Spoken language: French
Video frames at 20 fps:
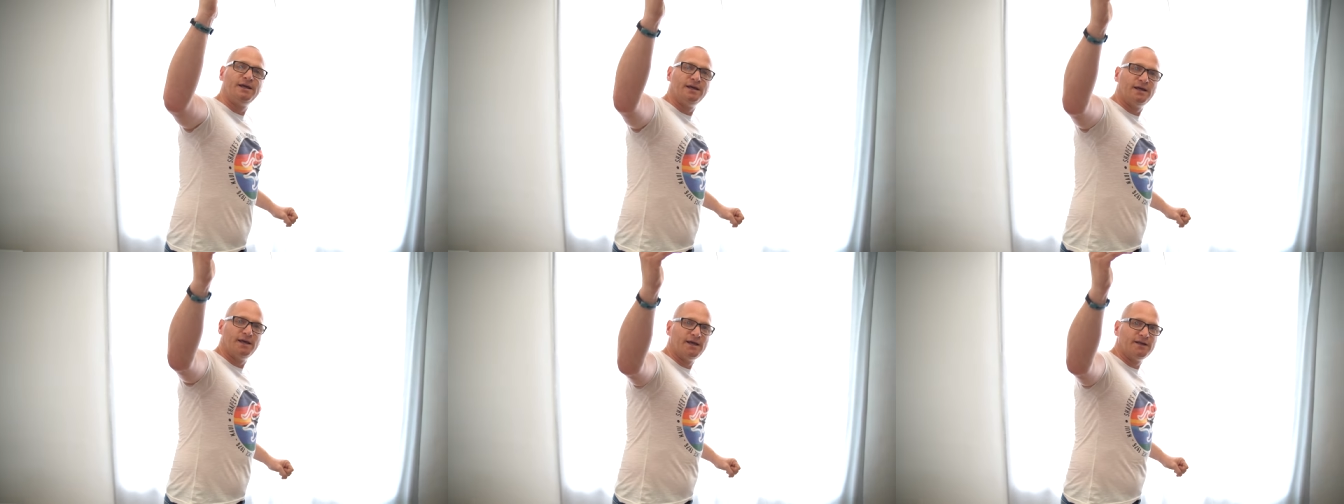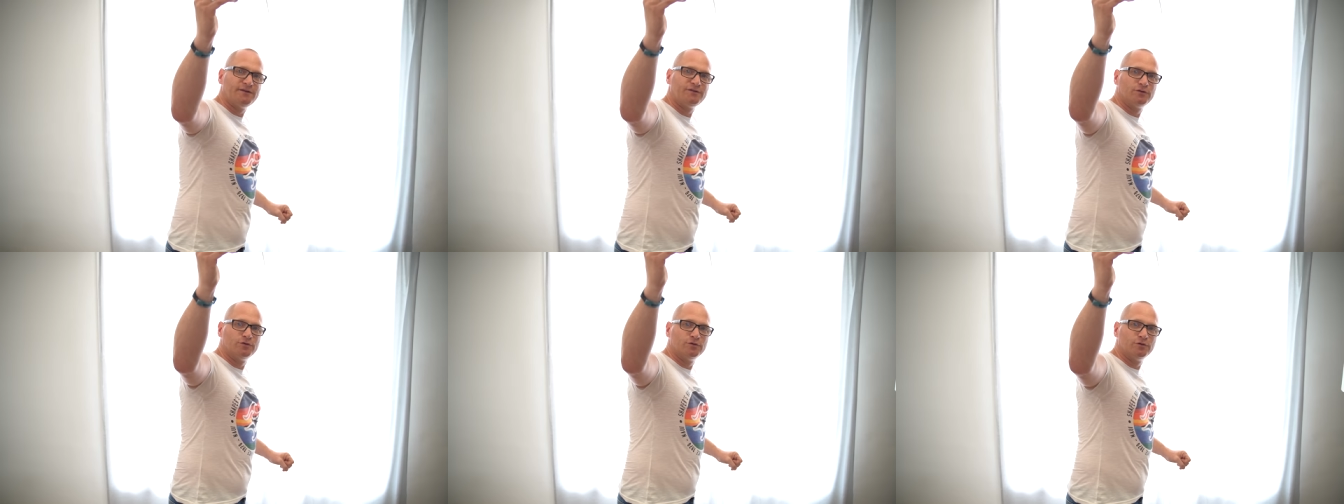et
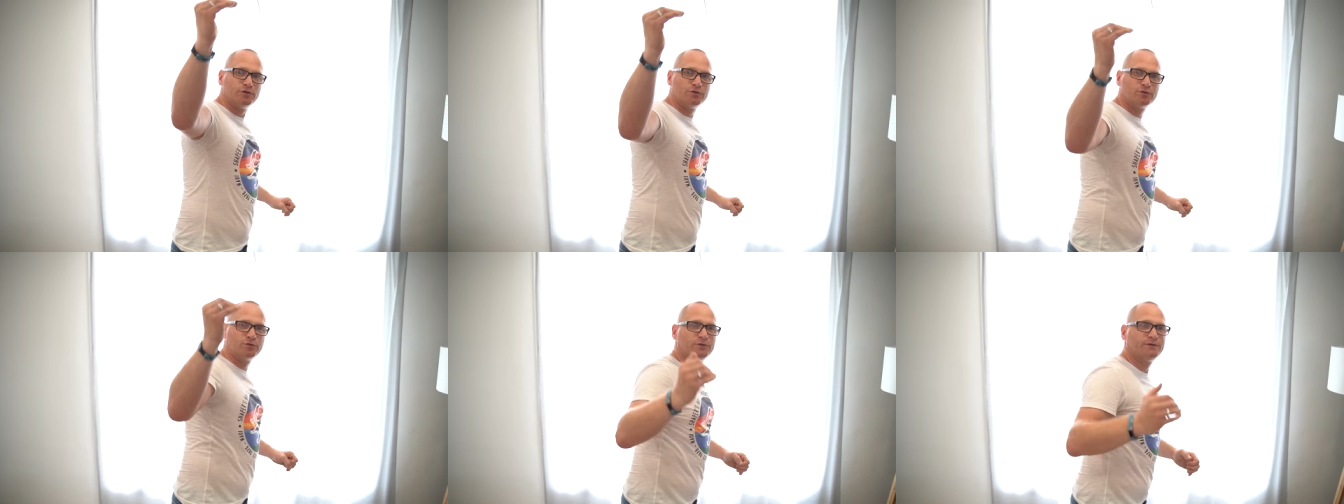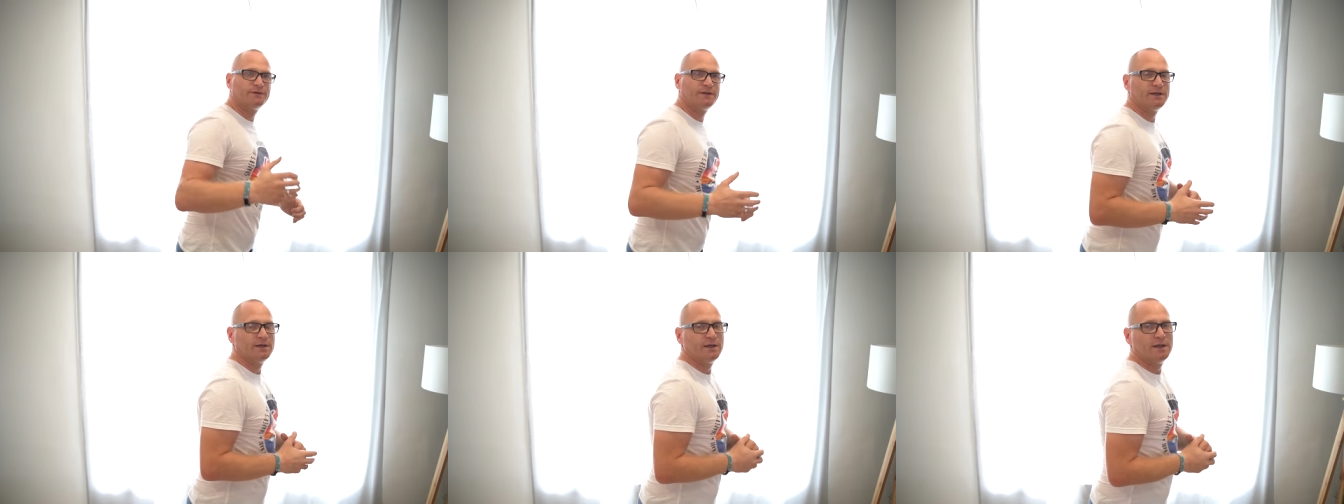est de l'autre
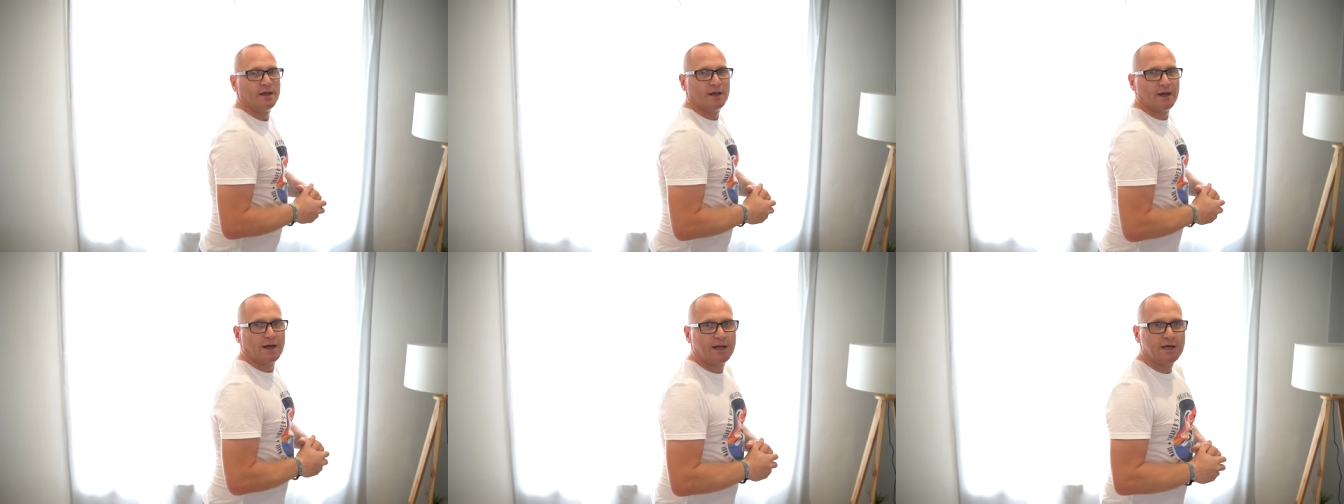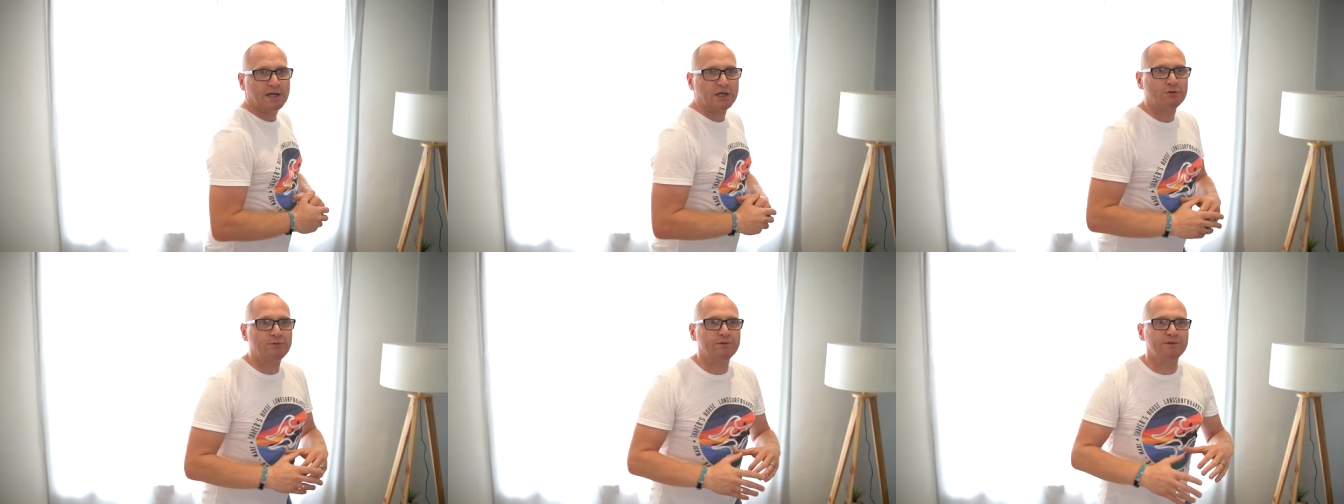côté à
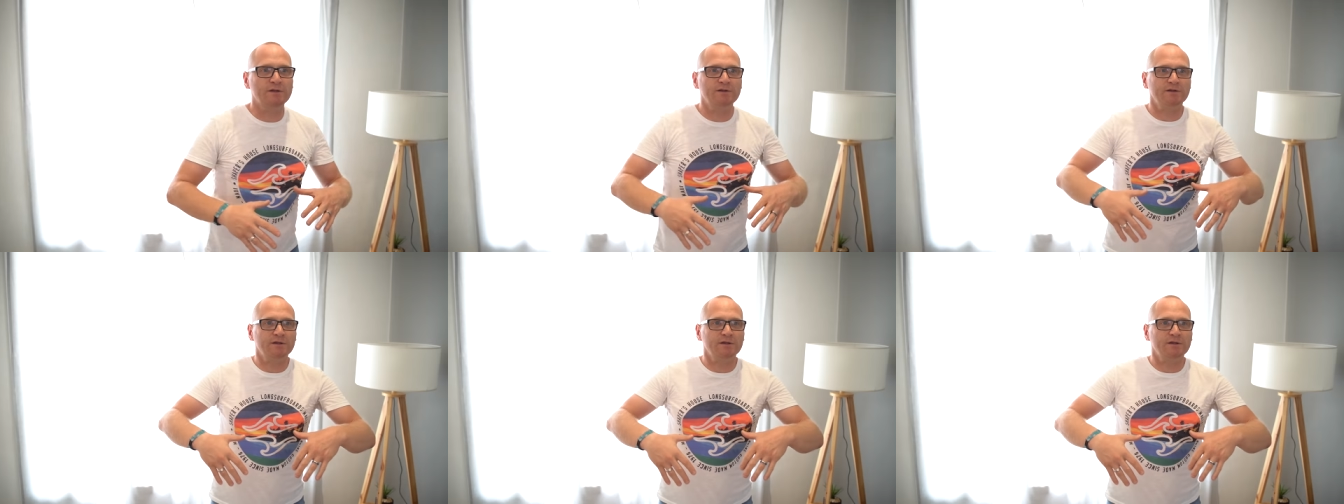la cuisine,